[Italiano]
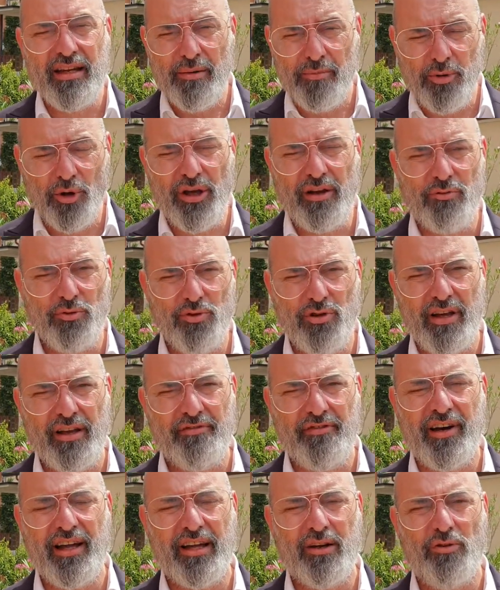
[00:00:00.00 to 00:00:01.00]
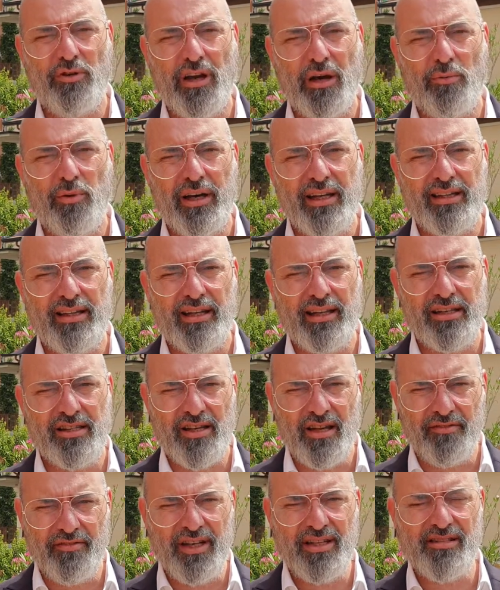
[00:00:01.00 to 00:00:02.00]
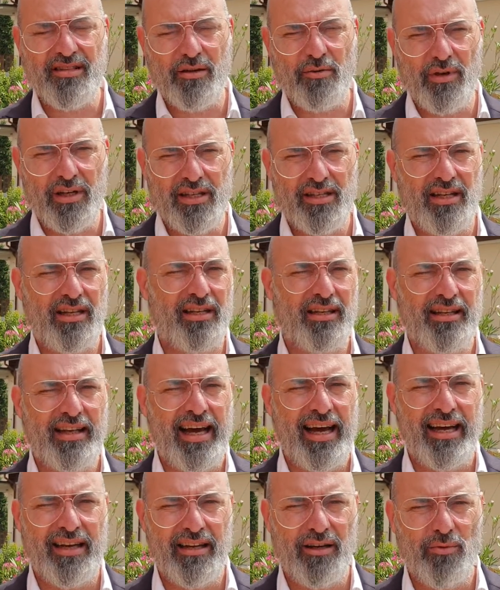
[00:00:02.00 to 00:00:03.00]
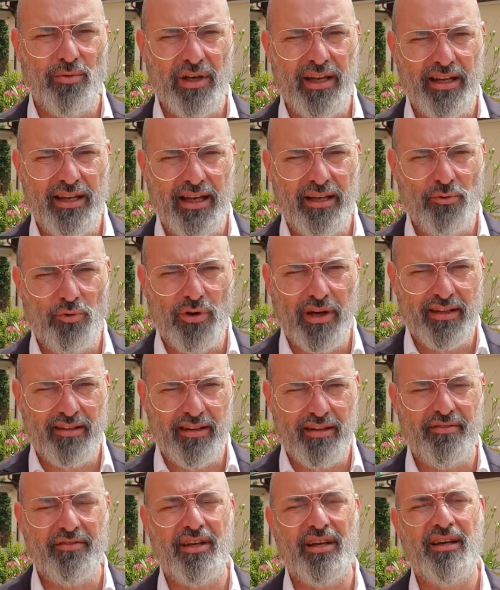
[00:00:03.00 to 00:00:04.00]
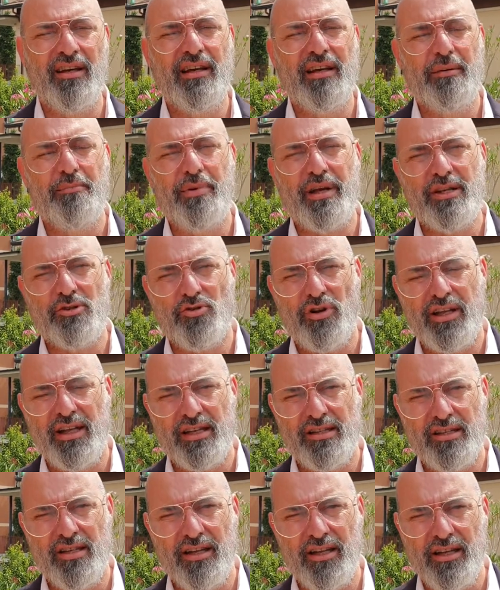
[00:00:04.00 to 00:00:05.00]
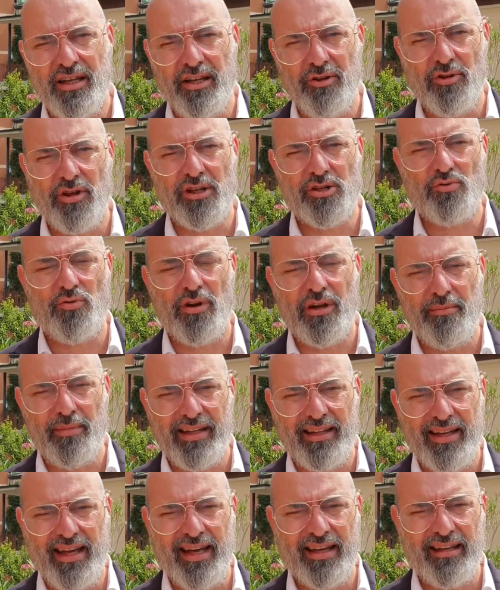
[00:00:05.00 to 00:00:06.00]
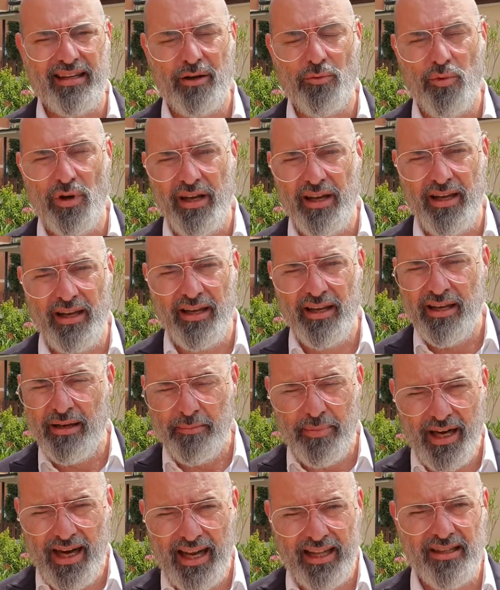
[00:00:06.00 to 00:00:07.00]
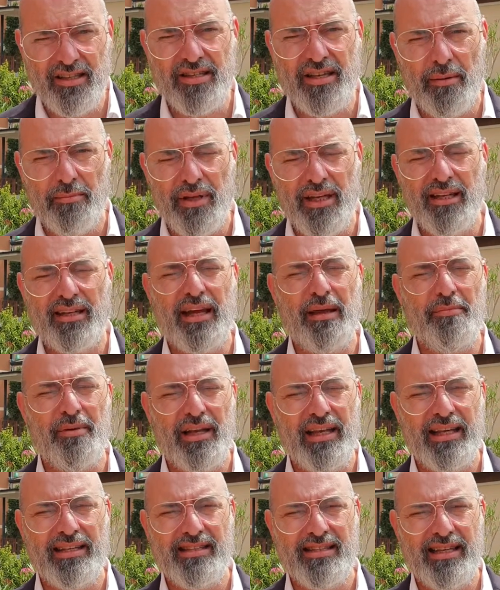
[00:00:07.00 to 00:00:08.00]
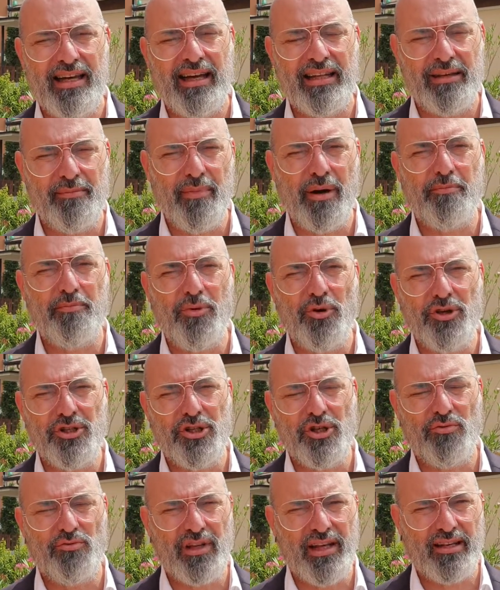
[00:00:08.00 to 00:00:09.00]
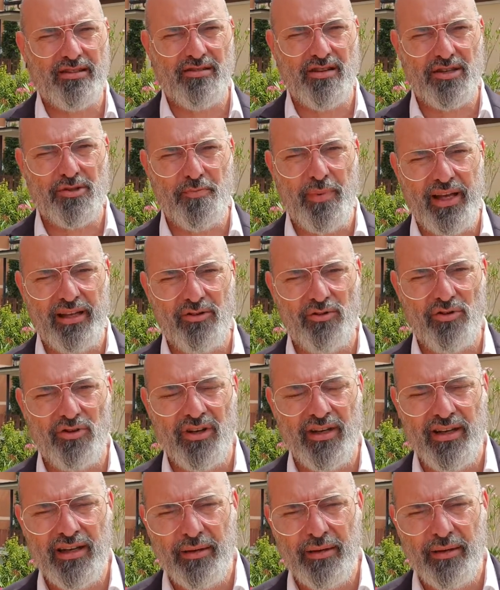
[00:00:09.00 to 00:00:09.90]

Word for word: Poi ha avuto a che fare con la qualità dei servizi, quelli sanitari, quelli educativi, penso agli asili nido, alle scuole materne, quelli per la disabilità e per gli anziani. Ma poi c'è un terzo aspetto.